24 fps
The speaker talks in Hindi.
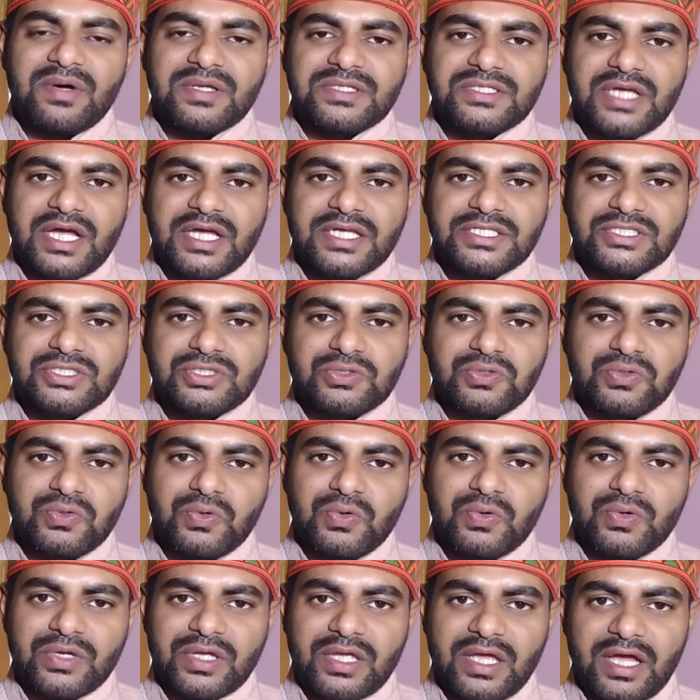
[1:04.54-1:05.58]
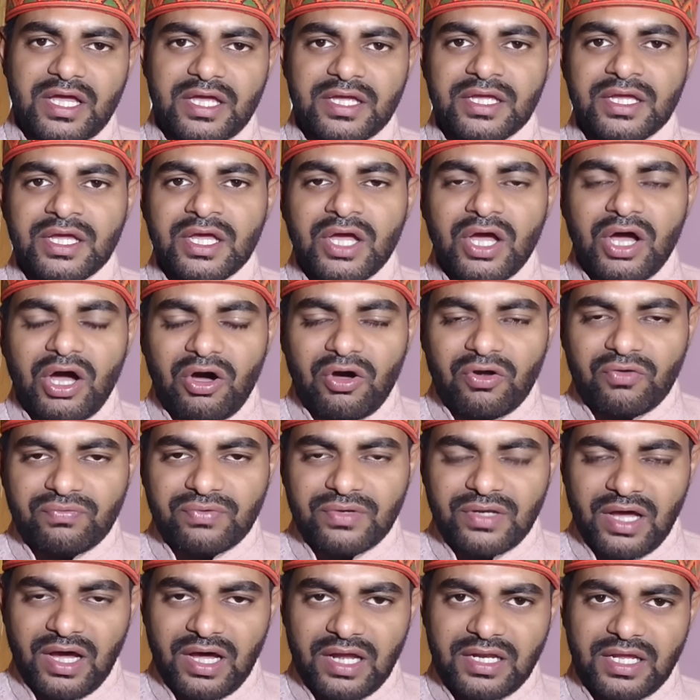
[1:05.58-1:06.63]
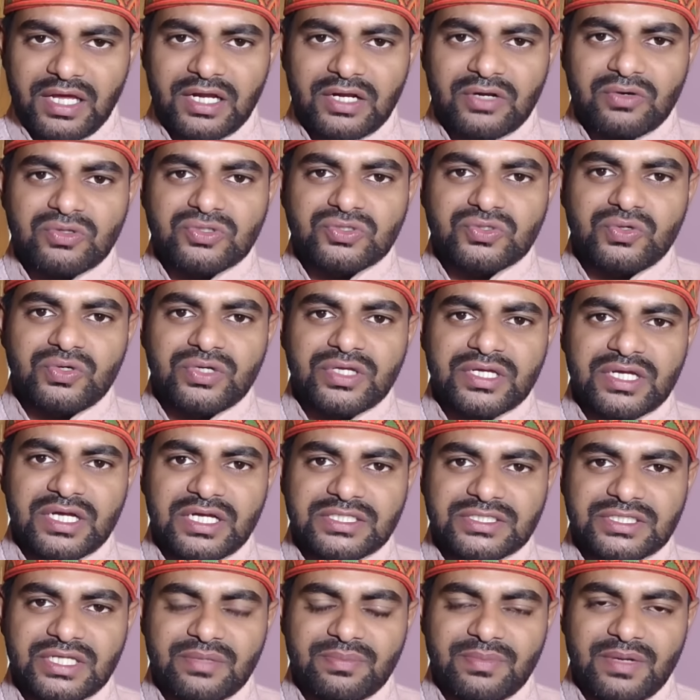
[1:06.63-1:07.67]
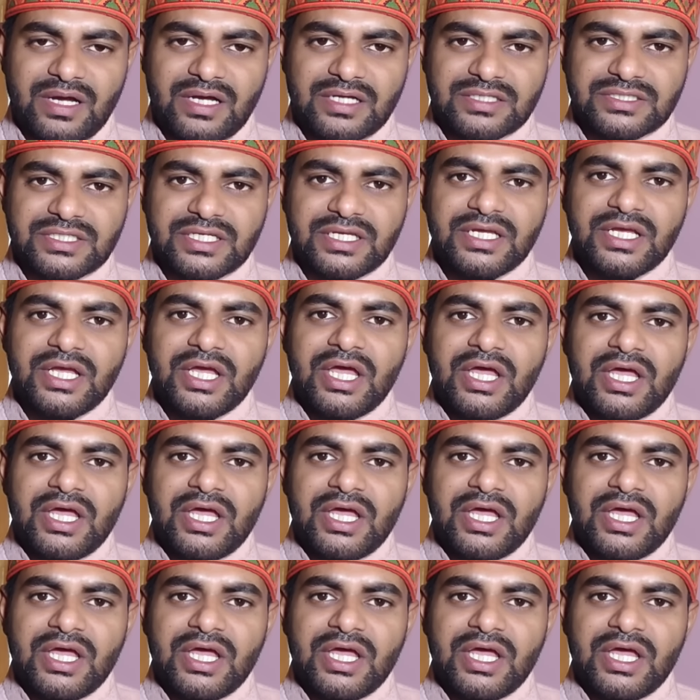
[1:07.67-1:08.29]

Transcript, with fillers: आवाजाही शुरू हो गया है और फिलहाल हर रोज़ घोड़े खच्चर वहाँ से